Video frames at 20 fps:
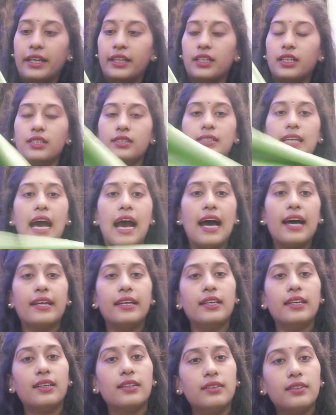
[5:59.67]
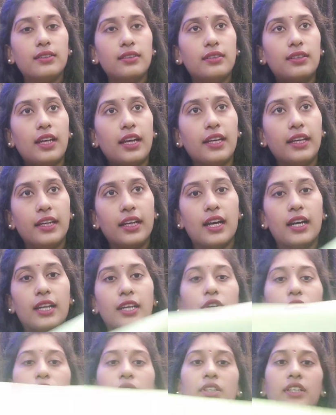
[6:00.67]
ఇది శారీ అంతా
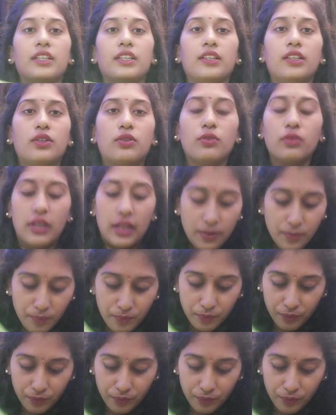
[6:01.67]
ఇలానే ఉంది ఇది కూడా